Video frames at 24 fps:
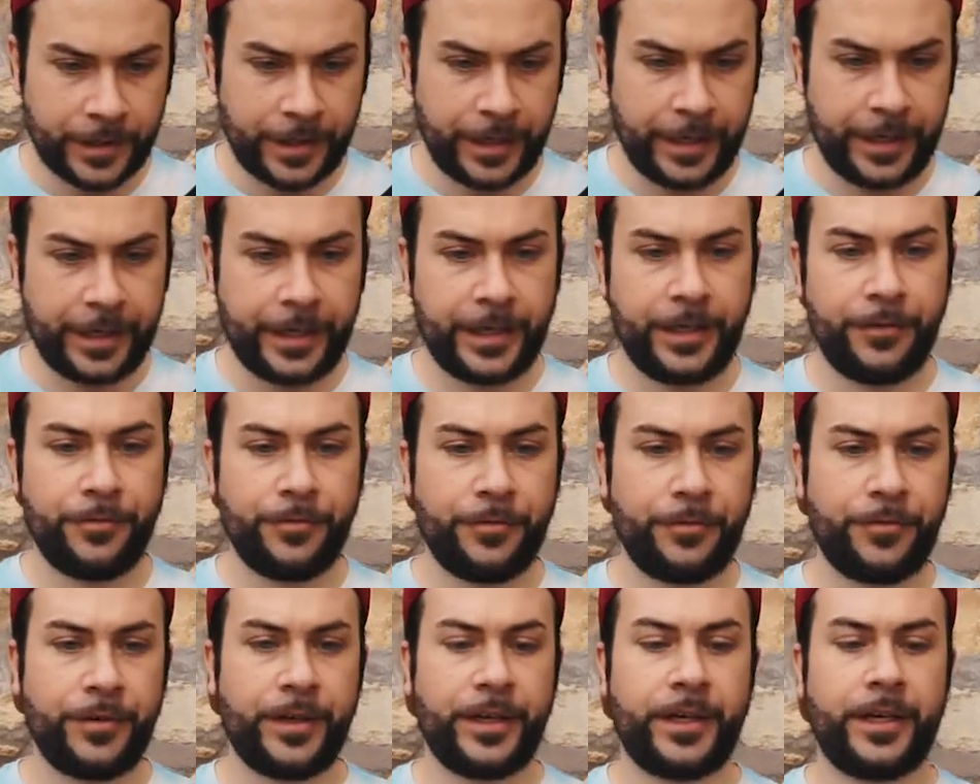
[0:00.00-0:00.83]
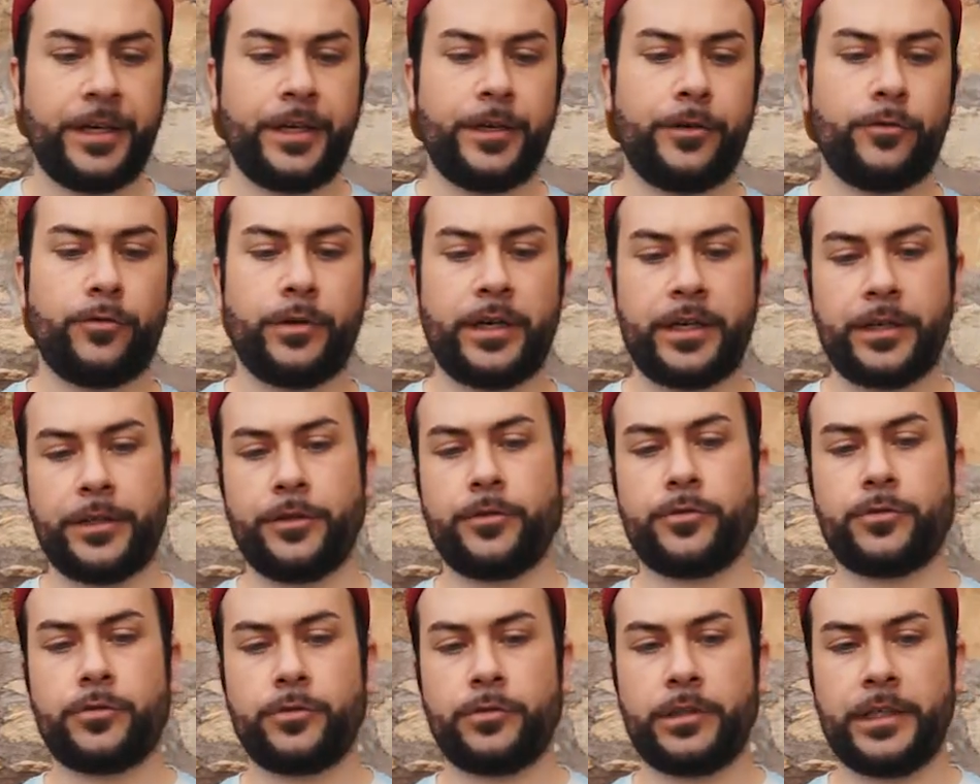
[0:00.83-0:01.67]
e infine ora
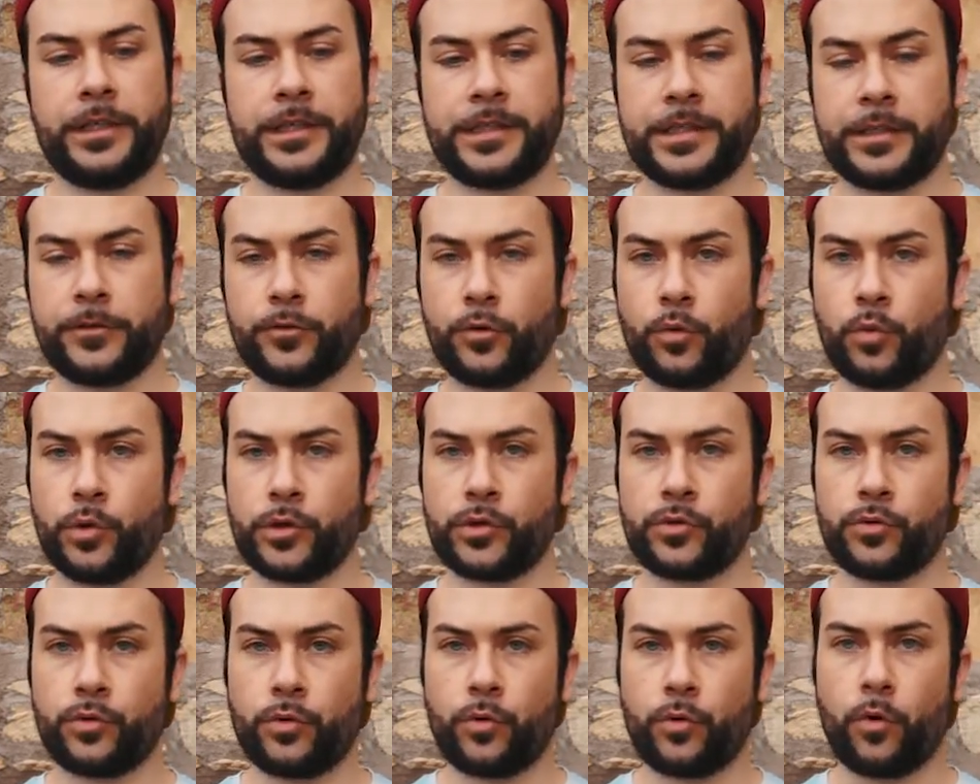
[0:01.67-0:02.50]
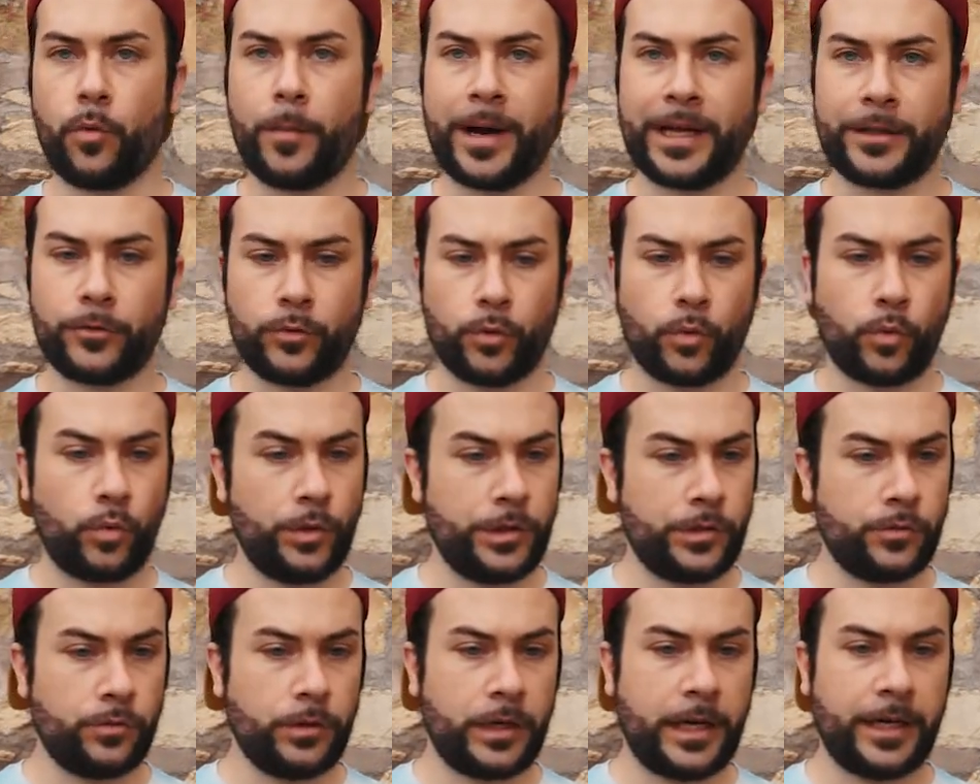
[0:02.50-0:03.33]
io sto utilizzando questo comando qui
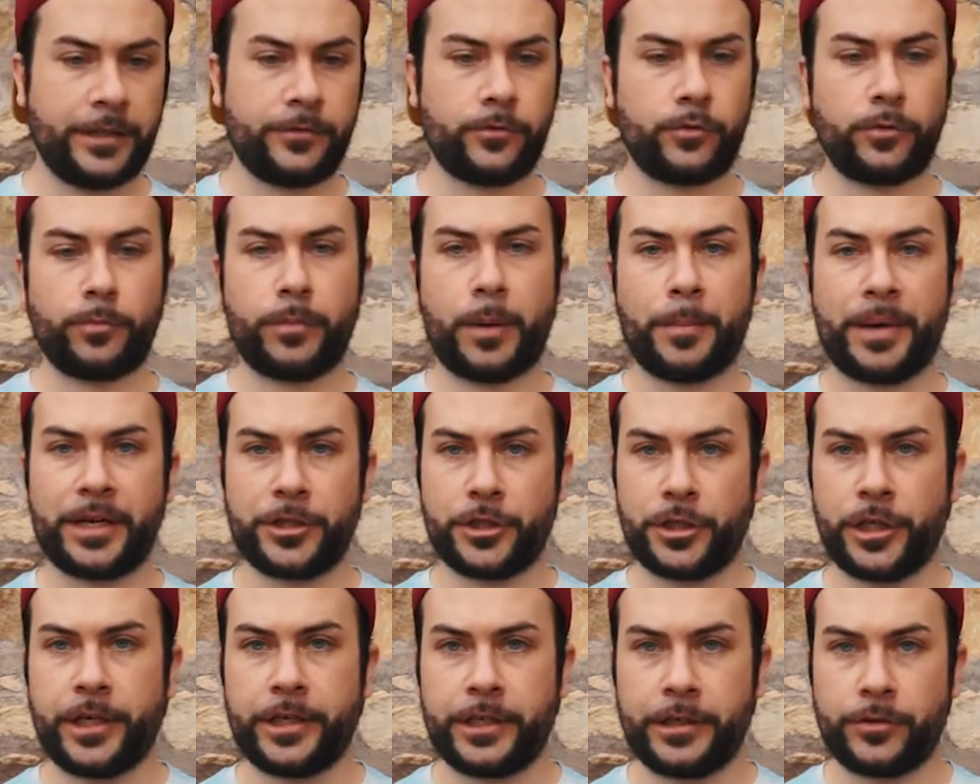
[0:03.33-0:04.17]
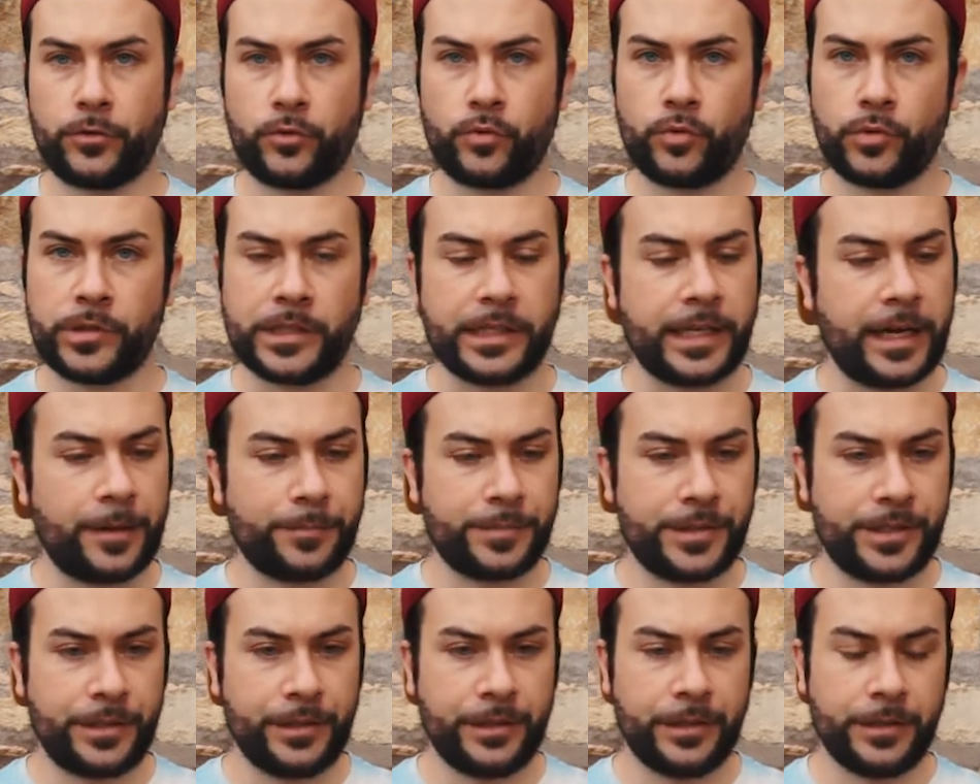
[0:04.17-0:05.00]
su Lightroom ma c'è su
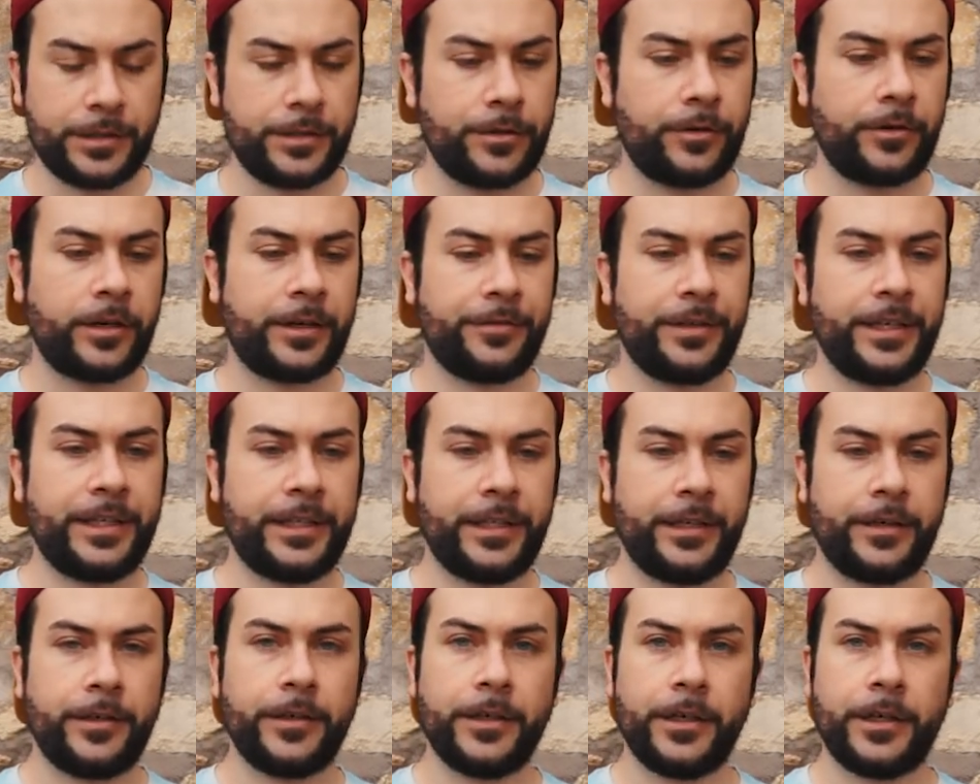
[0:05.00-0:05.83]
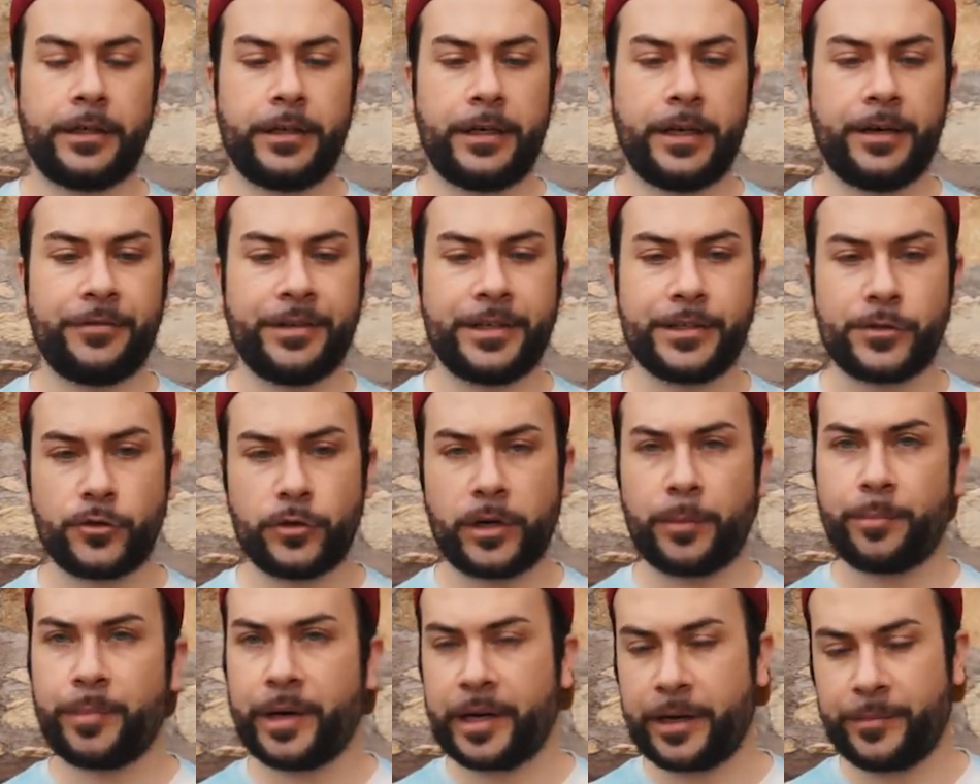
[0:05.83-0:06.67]
Snapseed se non avete la versione
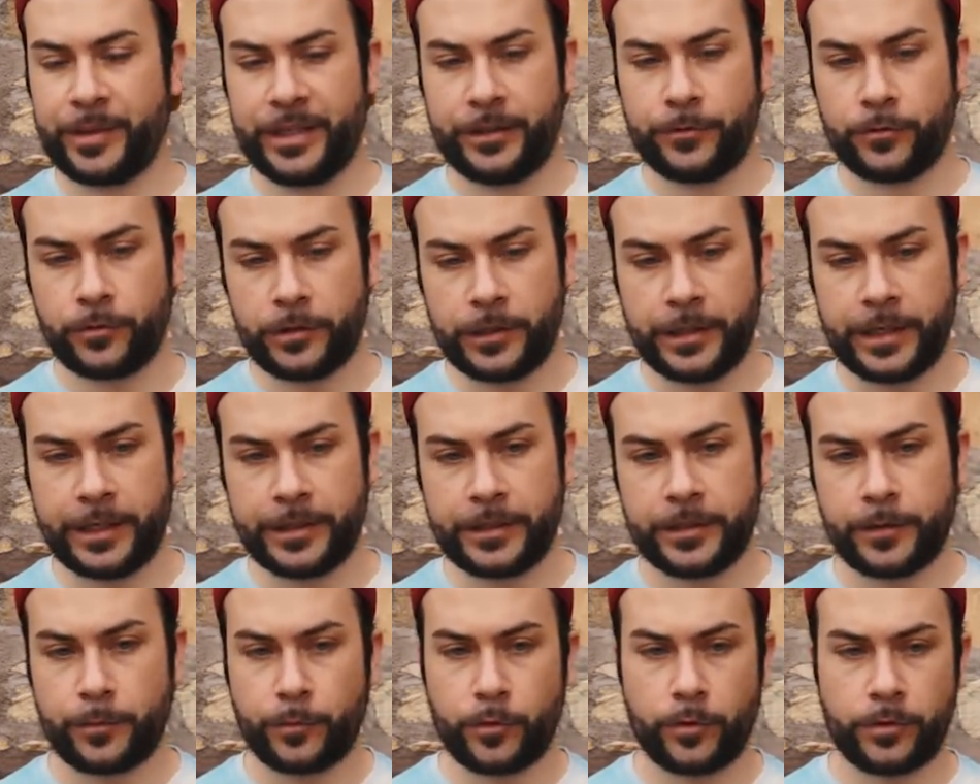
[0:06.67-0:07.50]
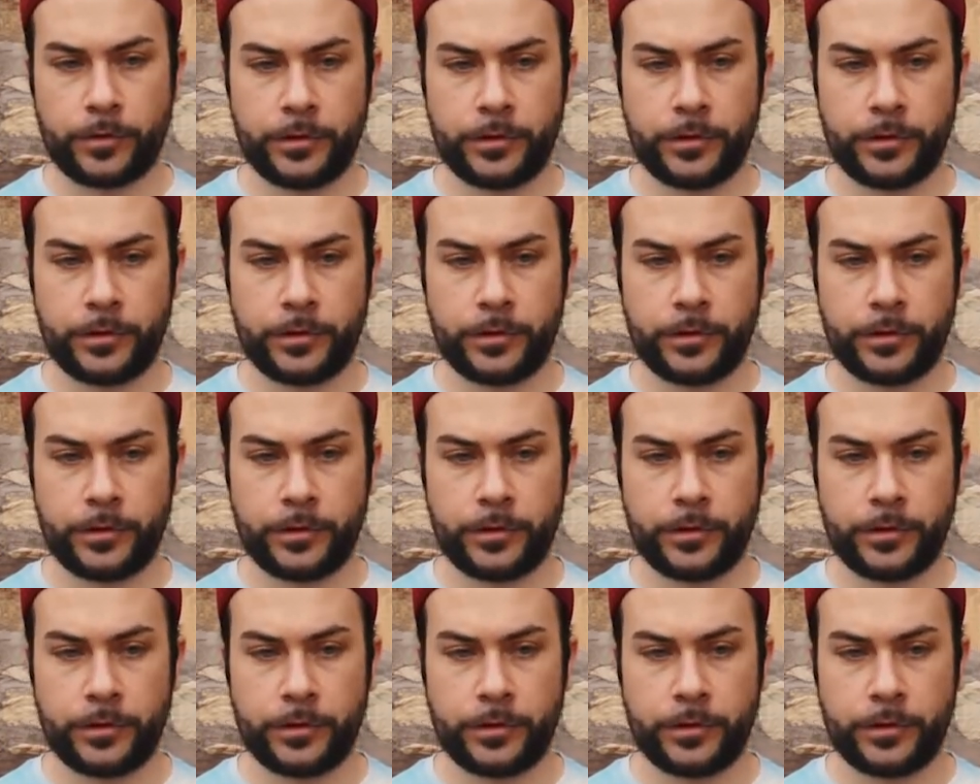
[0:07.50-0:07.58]
a pagamento di Lightroom,